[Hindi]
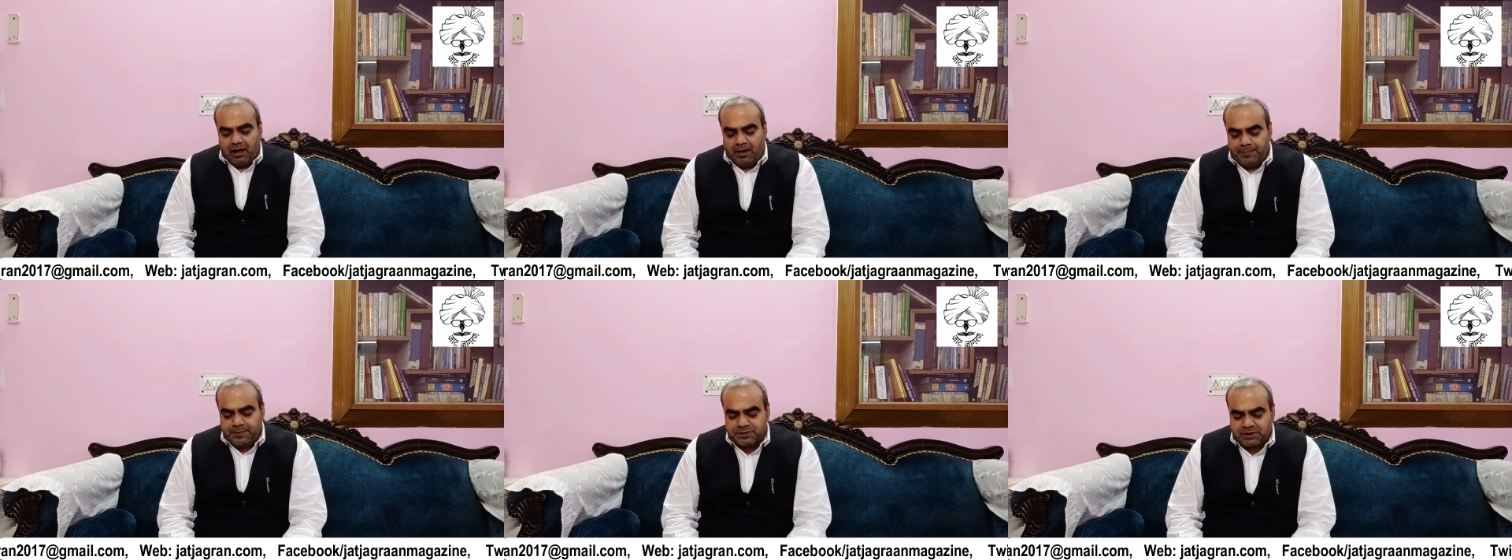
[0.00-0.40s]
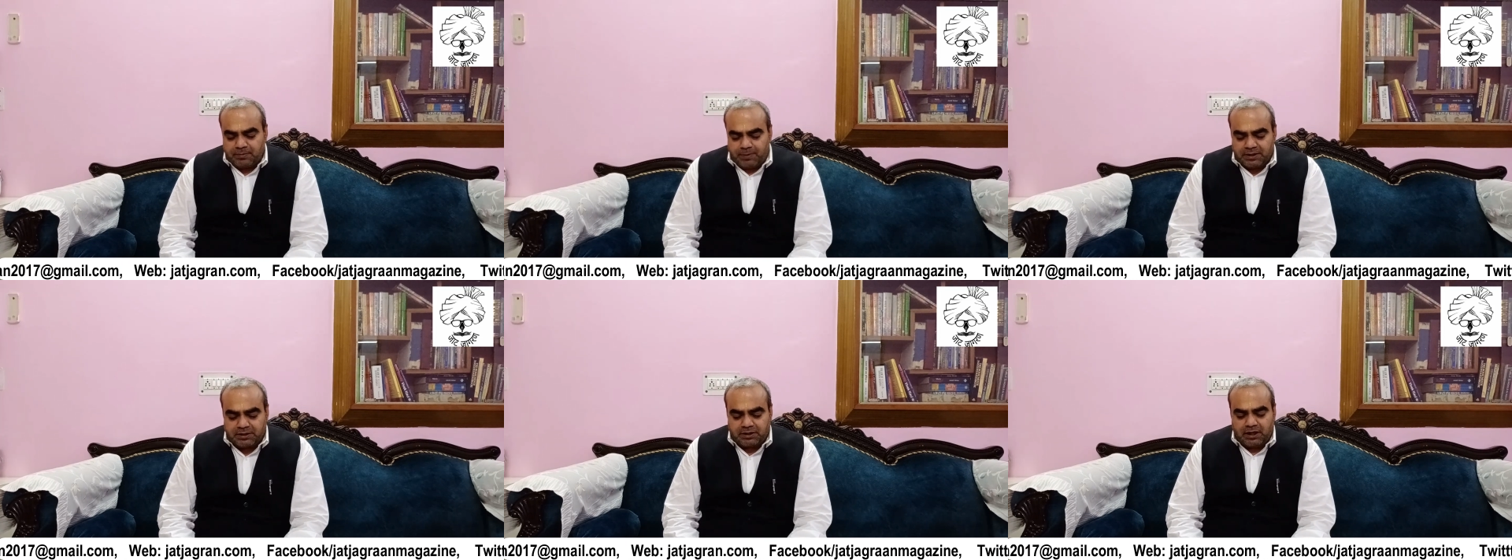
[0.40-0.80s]
अब इसके
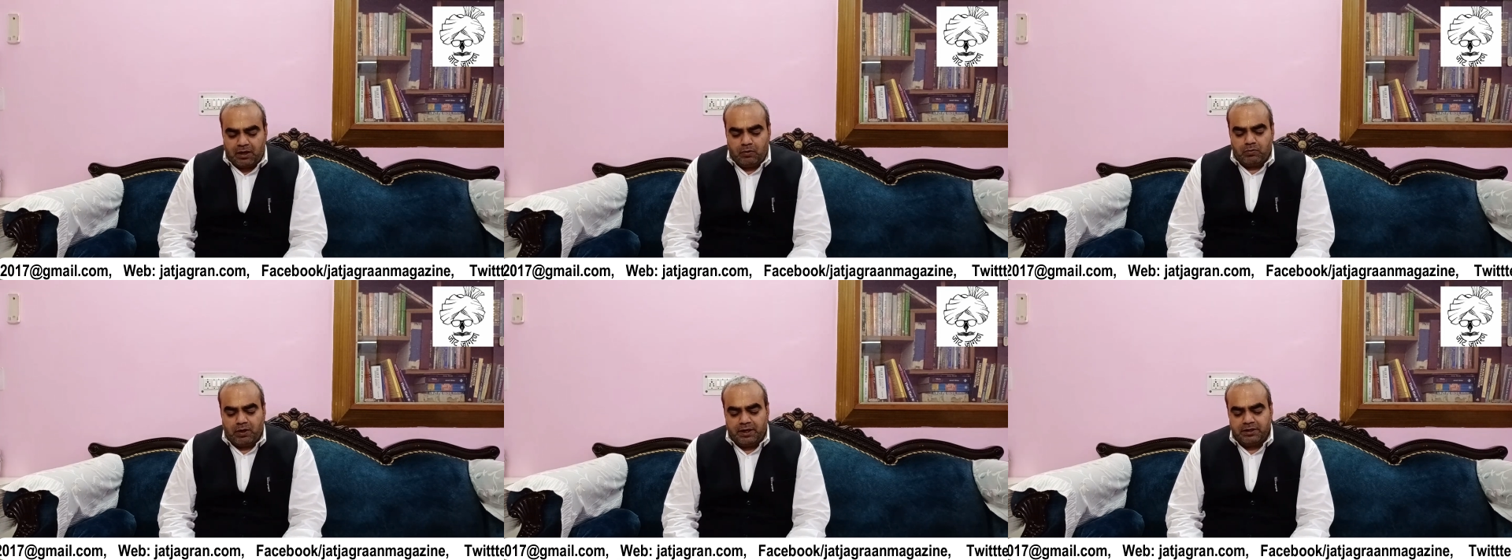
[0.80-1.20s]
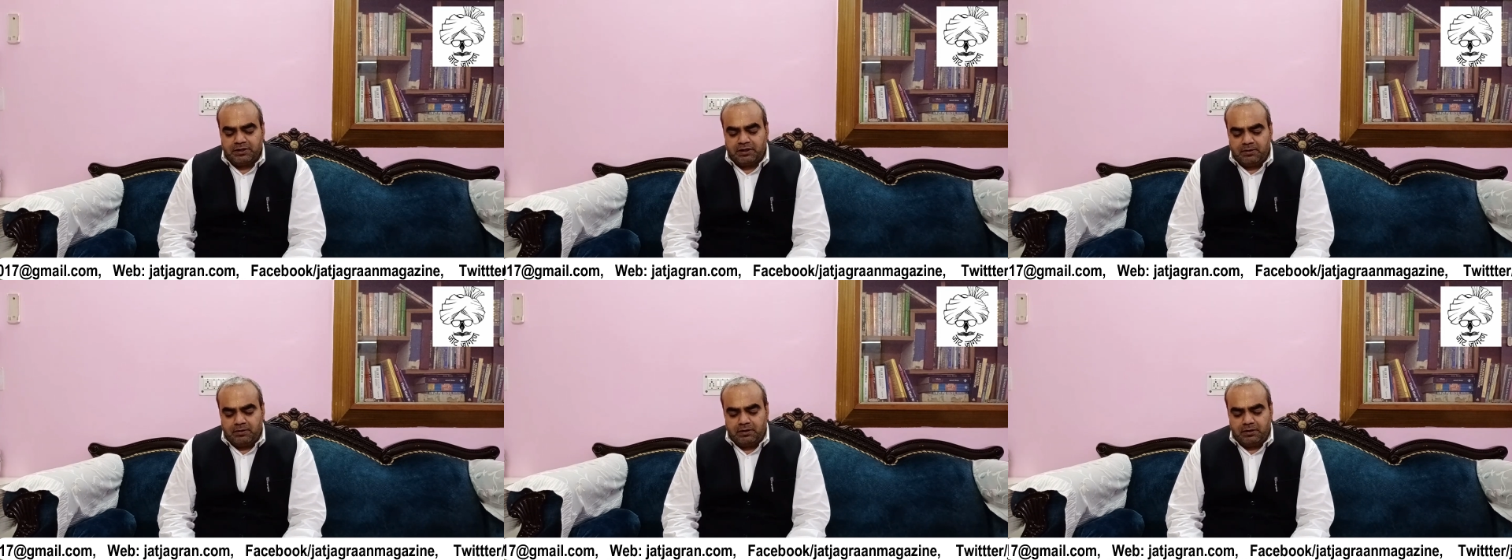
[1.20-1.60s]
बाद क्या हुआ
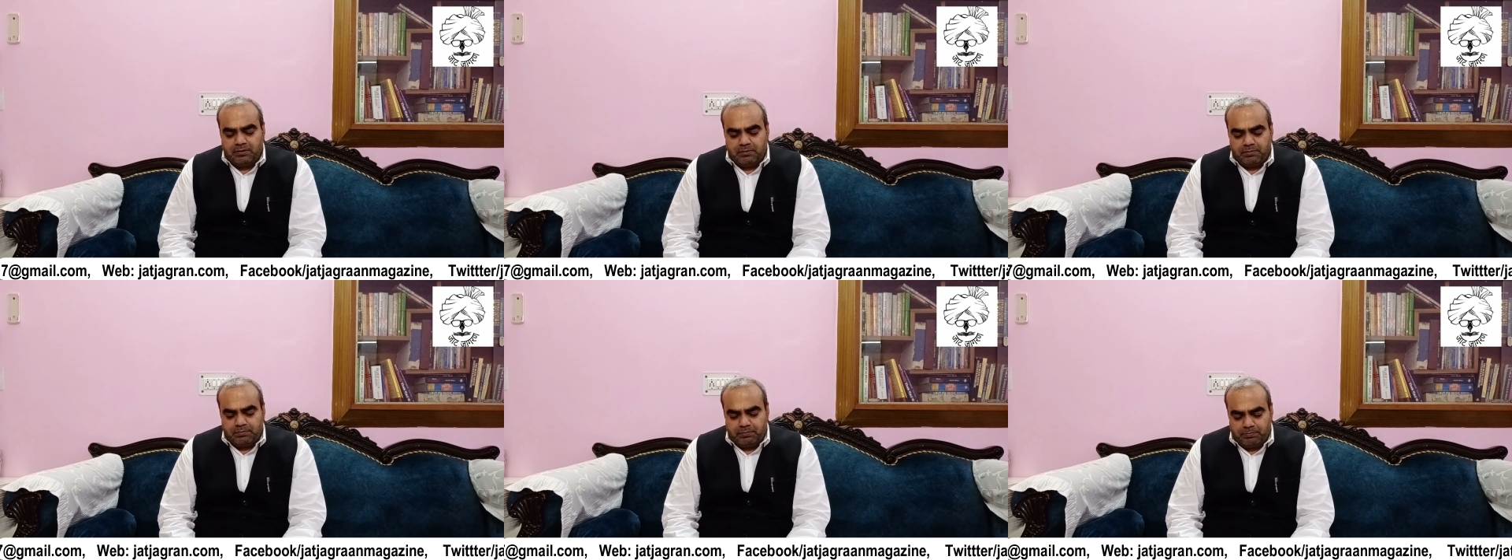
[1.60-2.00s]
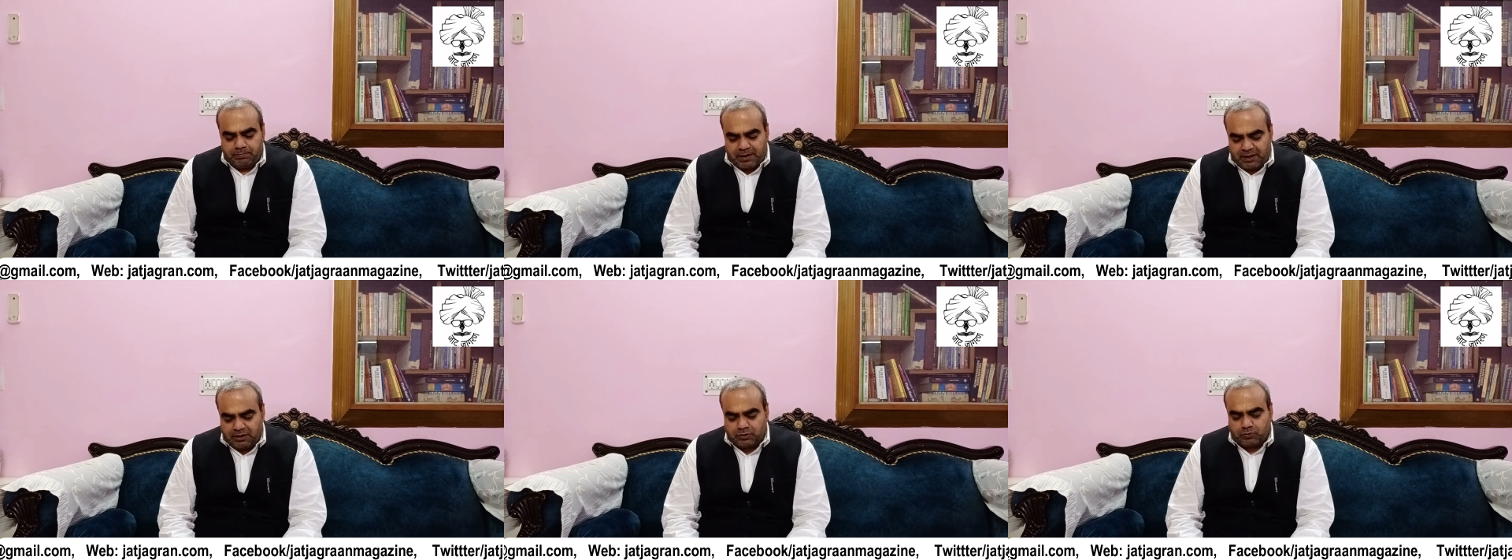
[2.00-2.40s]
इनकी
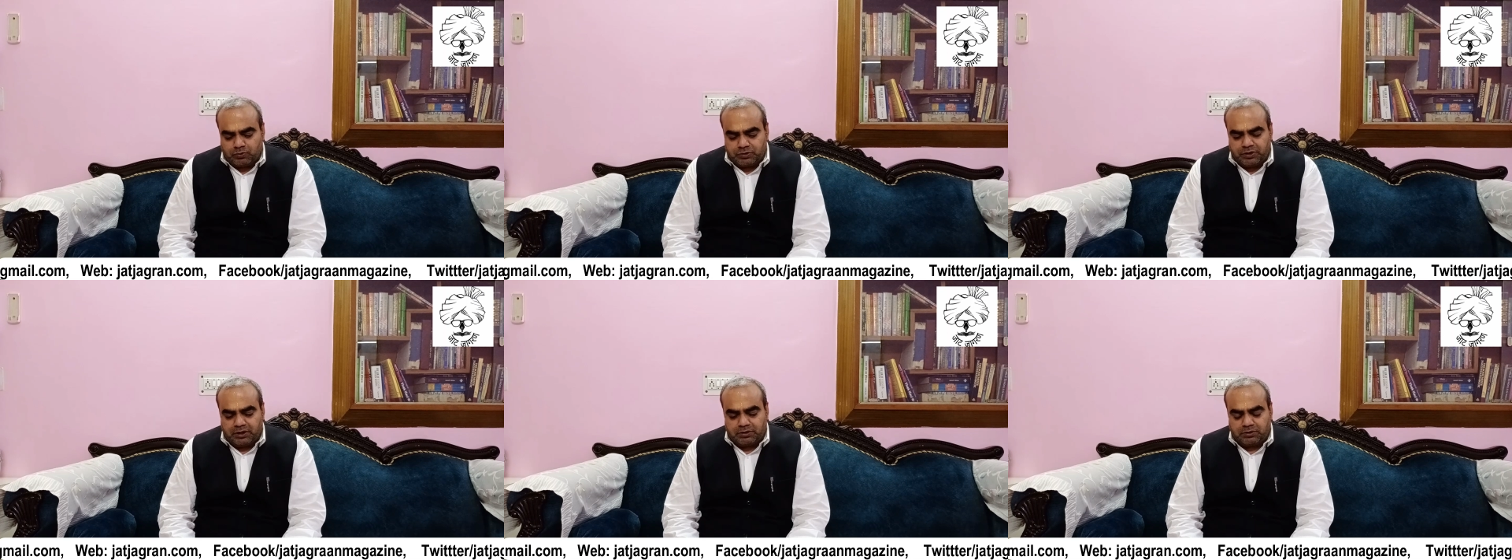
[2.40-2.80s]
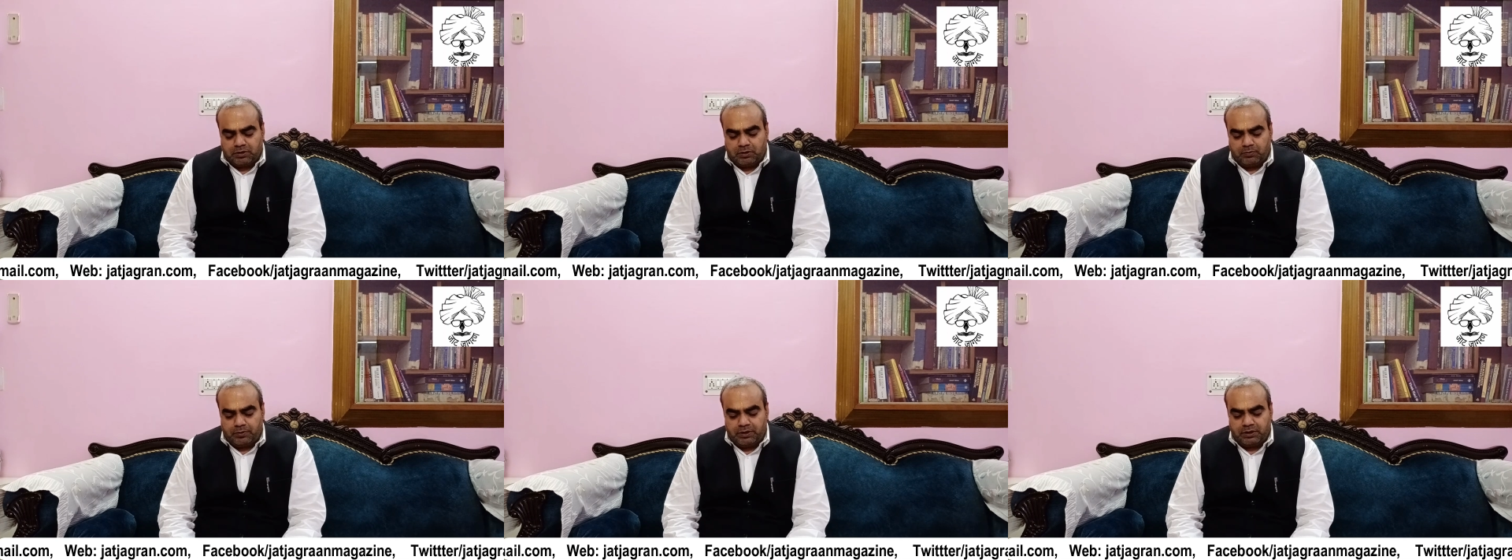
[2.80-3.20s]
मेहनत को
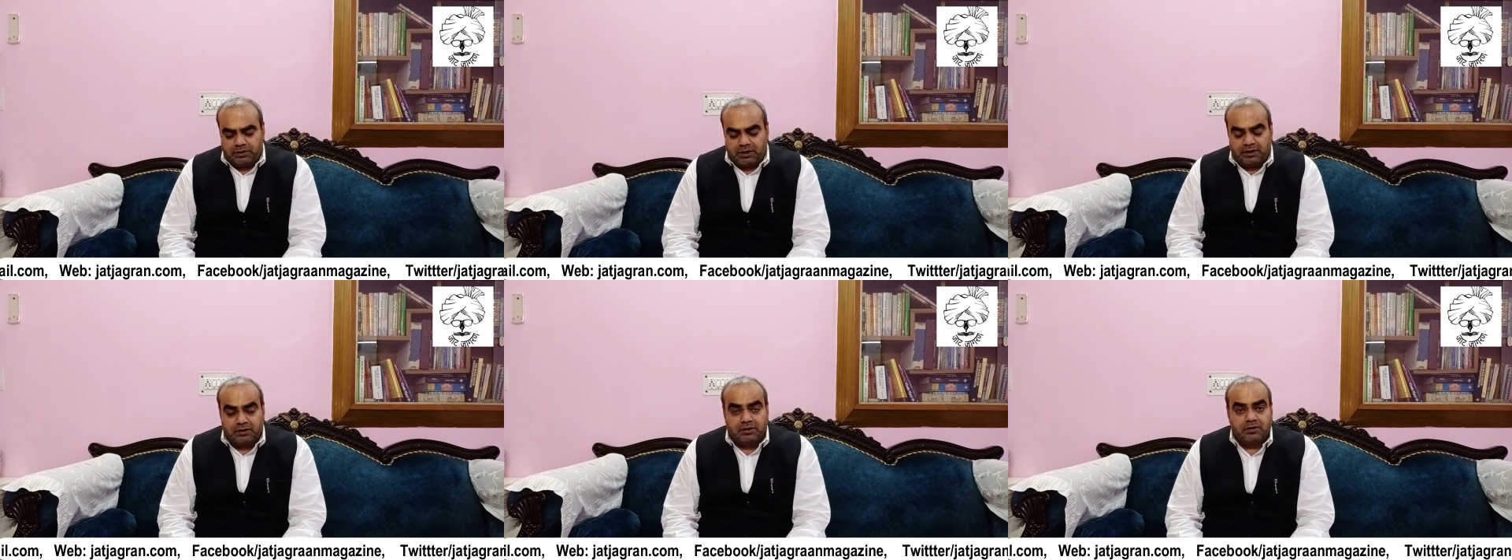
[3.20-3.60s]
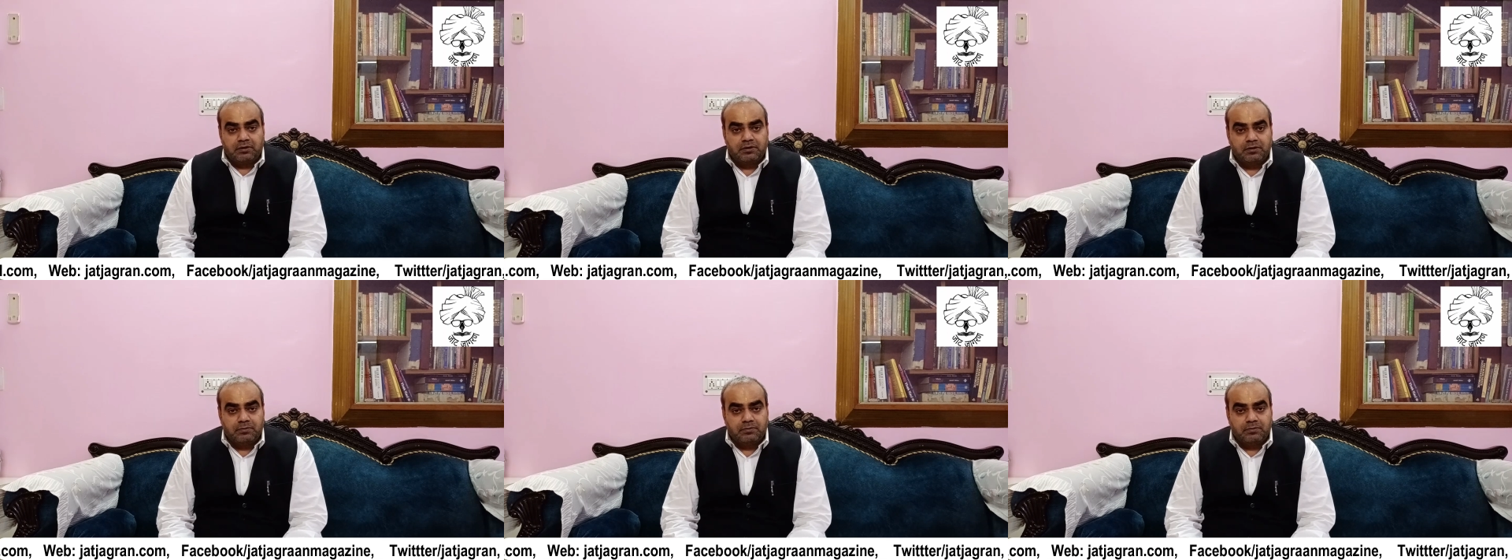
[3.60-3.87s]
देखते हुए या इनकी